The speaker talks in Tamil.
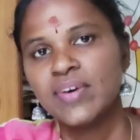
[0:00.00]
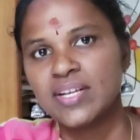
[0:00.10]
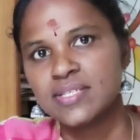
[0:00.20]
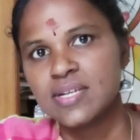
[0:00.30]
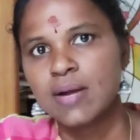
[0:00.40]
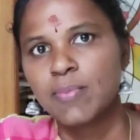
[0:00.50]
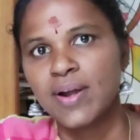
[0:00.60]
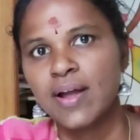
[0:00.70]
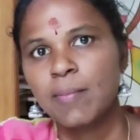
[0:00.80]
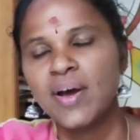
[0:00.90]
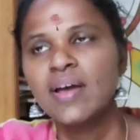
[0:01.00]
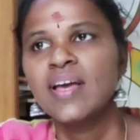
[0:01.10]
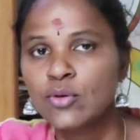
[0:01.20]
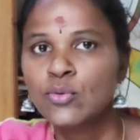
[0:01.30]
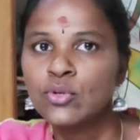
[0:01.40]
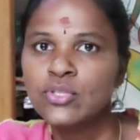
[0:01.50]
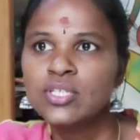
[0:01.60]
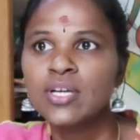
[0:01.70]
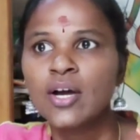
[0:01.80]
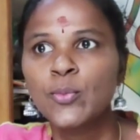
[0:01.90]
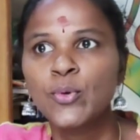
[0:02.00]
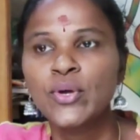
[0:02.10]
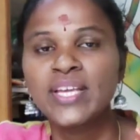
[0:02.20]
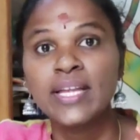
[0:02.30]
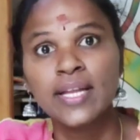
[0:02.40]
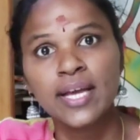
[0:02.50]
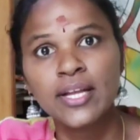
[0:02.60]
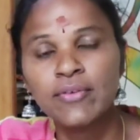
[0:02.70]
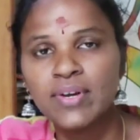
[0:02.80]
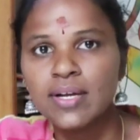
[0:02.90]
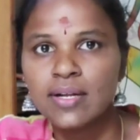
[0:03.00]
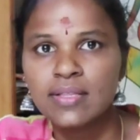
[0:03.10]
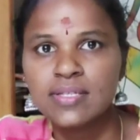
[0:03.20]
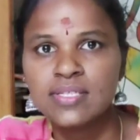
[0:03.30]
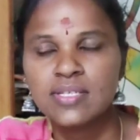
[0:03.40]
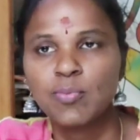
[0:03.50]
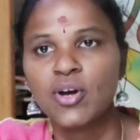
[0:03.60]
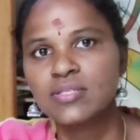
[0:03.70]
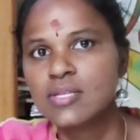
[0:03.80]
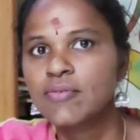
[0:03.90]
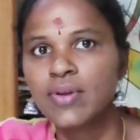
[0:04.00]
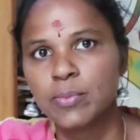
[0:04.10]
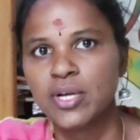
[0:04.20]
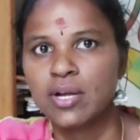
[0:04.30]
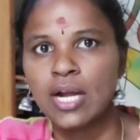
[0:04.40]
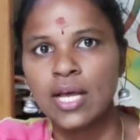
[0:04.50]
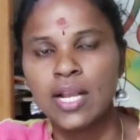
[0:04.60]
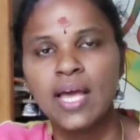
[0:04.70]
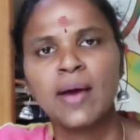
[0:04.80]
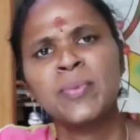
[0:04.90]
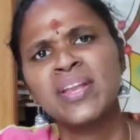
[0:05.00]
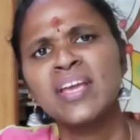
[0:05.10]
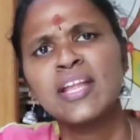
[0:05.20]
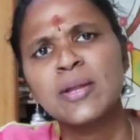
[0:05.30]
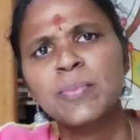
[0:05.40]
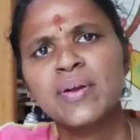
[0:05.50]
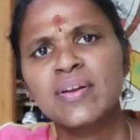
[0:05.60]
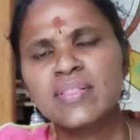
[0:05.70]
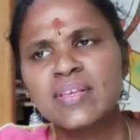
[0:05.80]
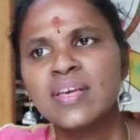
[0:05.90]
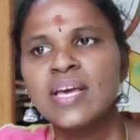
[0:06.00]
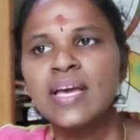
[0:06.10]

ஒர்க்க ஸ்டார்ட் பண்ணலாமா இங்க கொடுத்துட்டு அங்க போய் நெகட்டிவா நடந்துருச்சு பாசிட்டிவா நமக்கு நடக்கல அப்படின்னா என்ன பண்றது